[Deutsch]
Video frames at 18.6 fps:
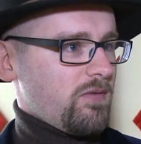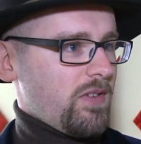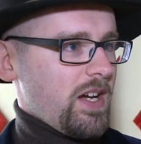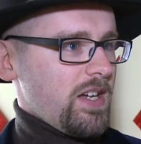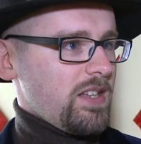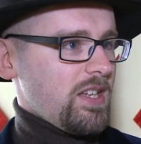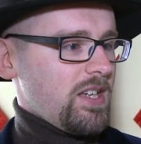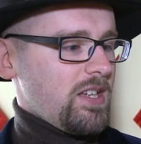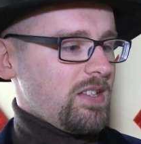
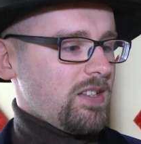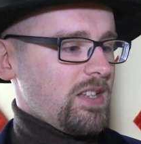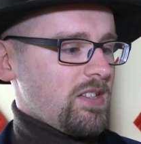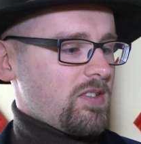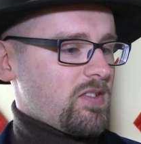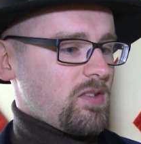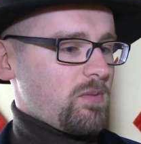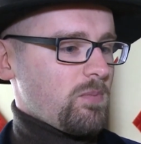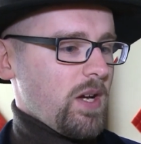weiterhin
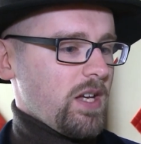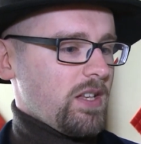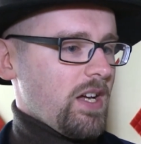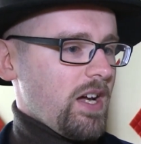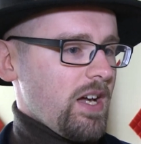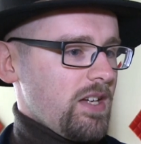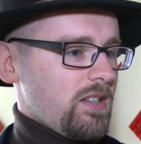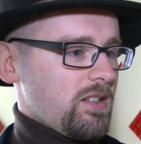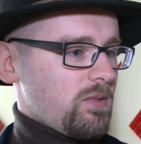jetzt meine
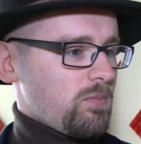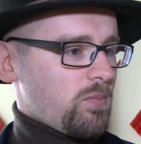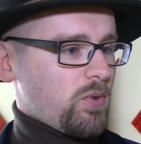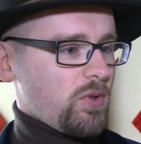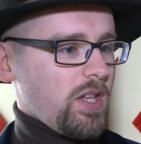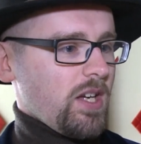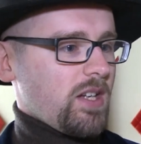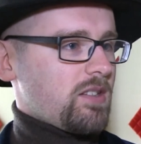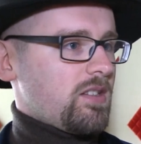eigenen
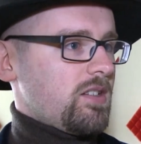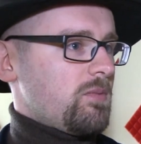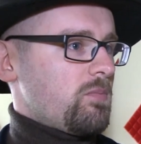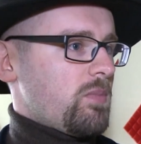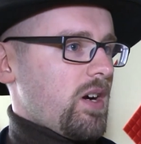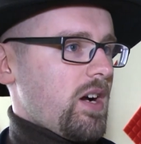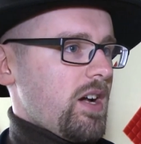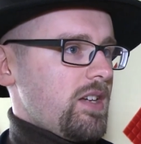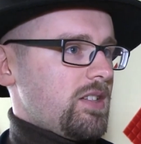Projekte im
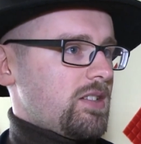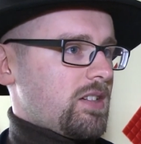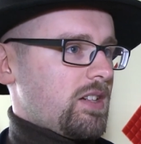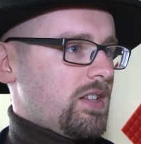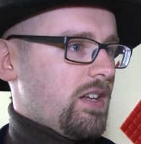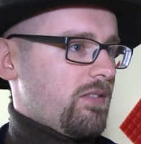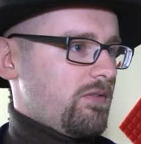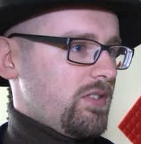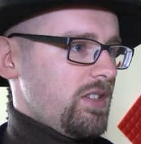Bereich
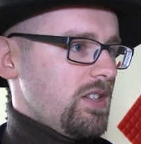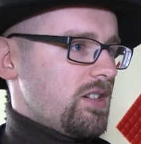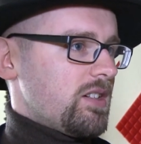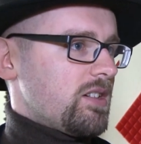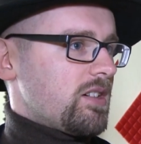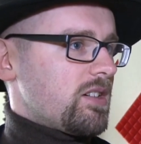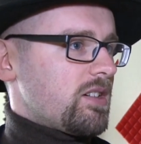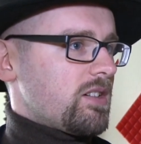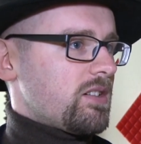
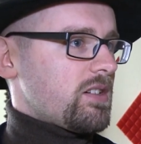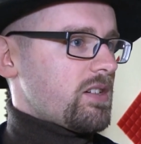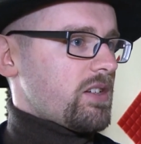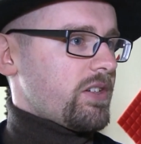Klavier,